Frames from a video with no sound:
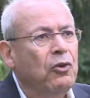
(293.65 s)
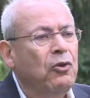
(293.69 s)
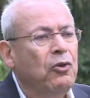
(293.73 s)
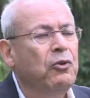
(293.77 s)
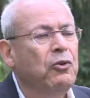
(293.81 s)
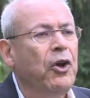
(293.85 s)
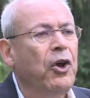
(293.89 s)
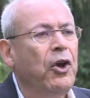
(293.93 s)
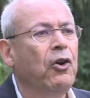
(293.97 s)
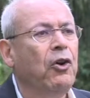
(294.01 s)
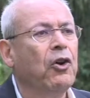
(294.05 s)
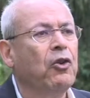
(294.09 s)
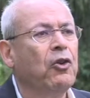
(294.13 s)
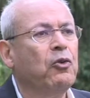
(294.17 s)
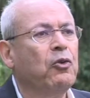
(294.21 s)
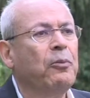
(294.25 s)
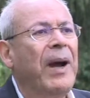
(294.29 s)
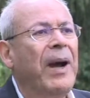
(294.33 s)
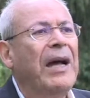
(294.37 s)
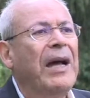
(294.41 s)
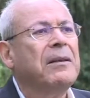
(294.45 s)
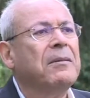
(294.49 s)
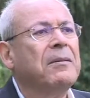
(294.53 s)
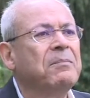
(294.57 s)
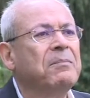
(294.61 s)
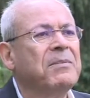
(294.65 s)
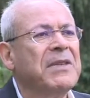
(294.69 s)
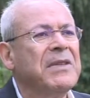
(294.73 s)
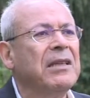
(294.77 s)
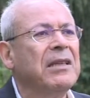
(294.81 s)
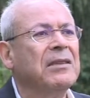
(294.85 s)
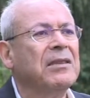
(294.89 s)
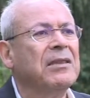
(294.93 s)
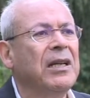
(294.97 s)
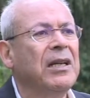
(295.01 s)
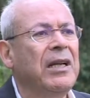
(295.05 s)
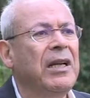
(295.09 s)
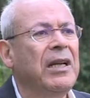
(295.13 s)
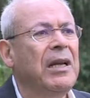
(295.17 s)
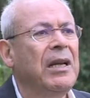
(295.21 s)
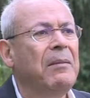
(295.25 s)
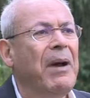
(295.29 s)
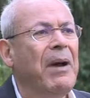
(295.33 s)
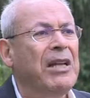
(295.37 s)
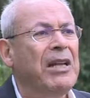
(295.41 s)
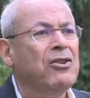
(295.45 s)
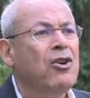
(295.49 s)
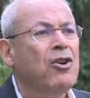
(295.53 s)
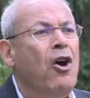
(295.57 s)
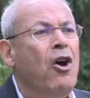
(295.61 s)
هو حر وما عاد مسيطر عليه
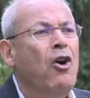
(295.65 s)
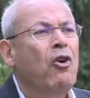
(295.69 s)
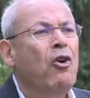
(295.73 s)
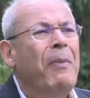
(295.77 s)
البعث